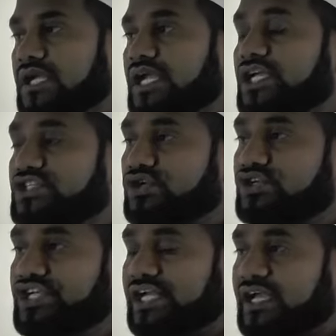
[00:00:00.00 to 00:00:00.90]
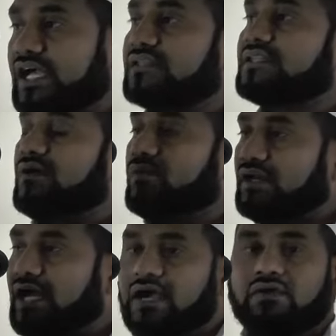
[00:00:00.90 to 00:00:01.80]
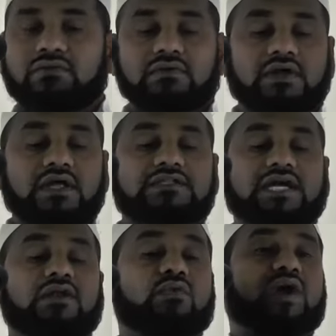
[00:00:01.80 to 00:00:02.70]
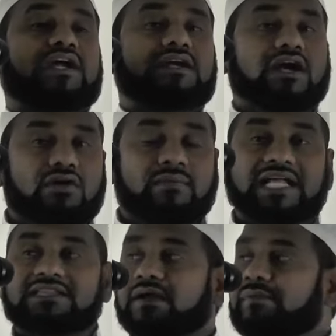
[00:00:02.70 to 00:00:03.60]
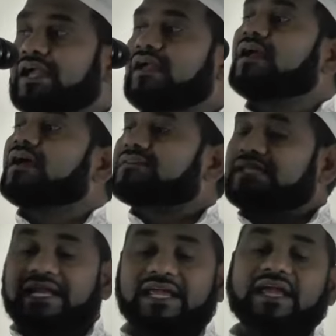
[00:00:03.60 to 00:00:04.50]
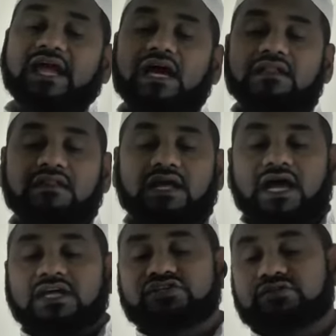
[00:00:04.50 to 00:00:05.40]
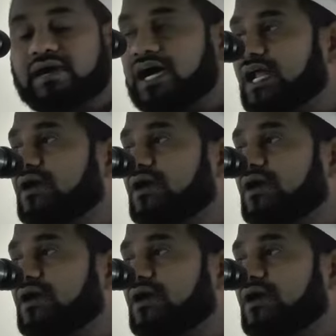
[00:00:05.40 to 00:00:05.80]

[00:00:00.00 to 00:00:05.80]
ఈ సృష్టికి కర్త ఉన్నాడు తను ఒక్కడు మాత్రమే తనే అల్లాహ్ సుభాన